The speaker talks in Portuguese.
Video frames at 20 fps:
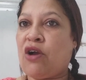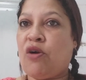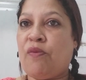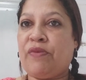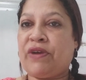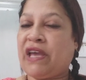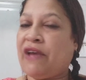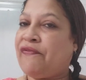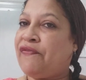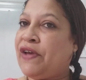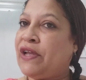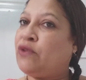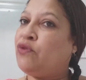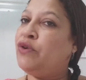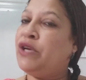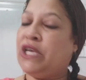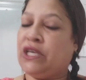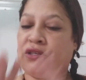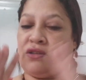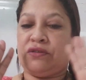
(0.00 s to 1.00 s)
como que é feito
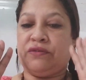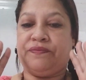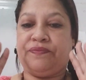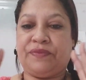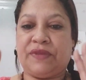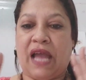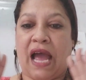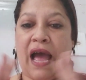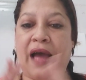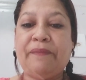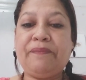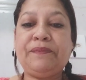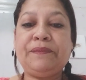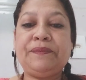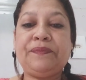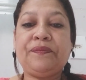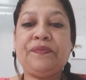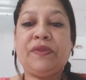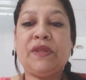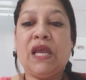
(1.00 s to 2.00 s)
isso, tá?
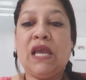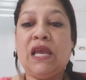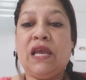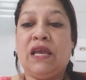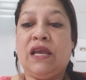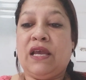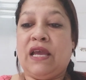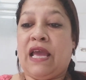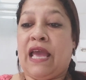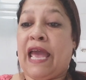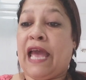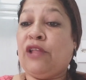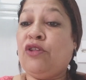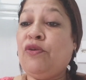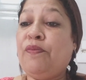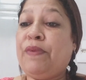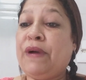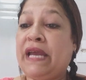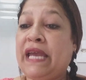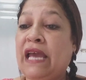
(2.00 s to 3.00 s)
É
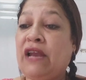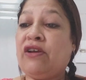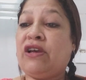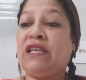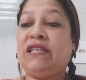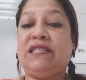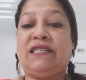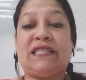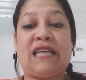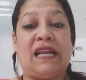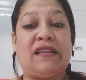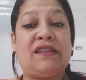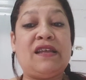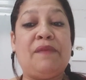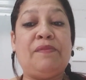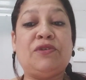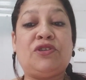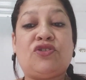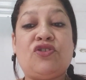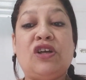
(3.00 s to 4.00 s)
no banheiro que
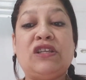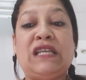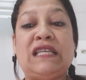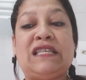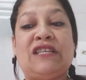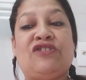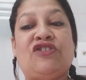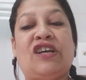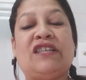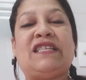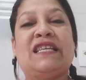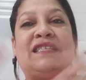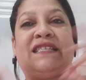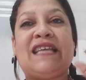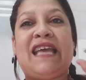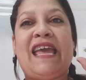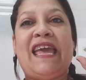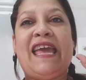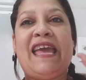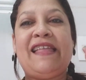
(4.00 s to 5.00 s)
descartamos todas as
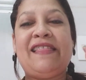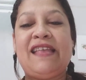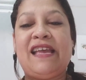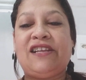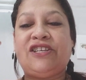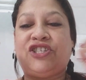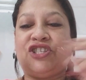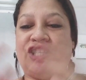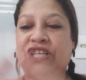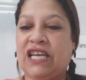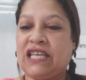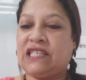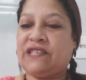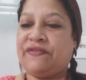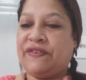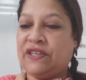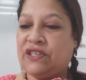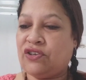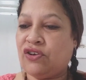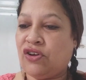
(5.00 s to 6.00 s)
nossas energias
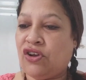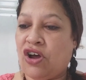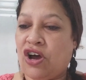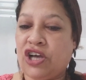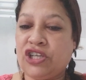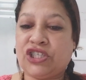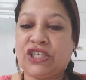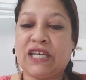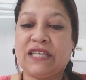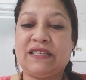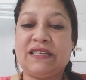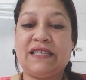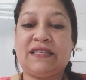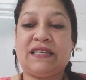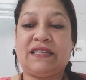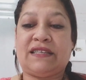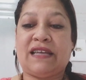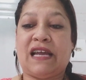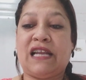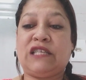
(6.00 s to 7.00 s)
fisiológicas
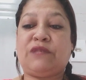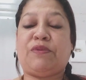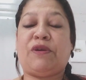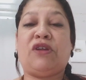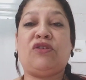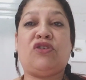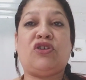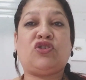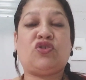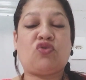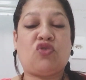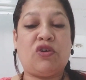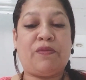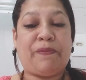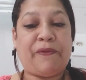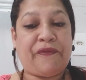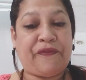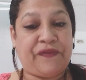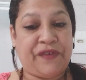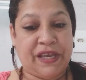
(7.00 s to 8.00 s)
necessárias para o nosso
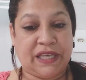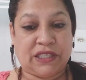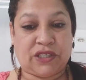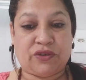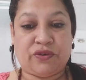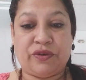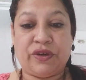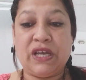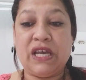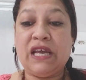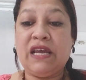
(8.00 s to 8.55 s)
corpo físico.